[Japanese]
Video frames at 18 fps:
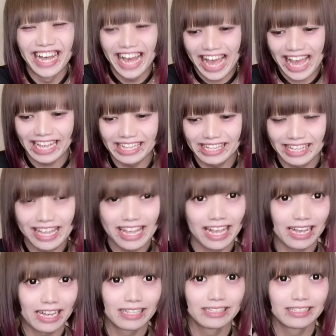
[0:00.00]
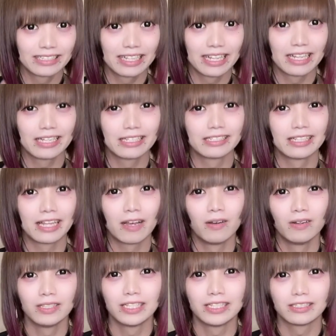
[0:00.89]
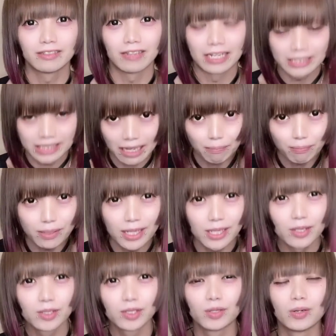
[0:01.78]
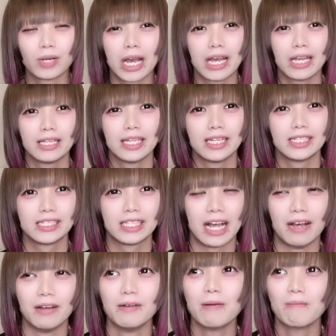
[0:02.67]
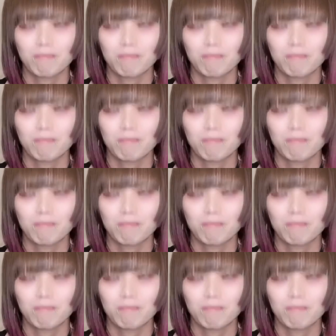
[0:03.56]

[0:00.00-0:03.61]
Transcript: はい、ってな感じでですね本日はサプリの紹介でした。